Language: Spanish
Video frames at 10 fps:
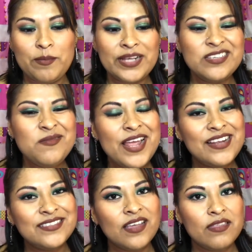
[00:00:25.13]
Más que una
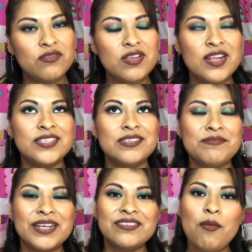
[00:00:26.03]
lista de útiles, es
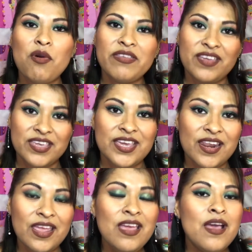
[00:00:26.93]
más como de
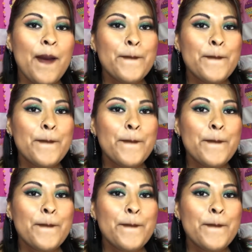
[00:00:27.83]
higiene,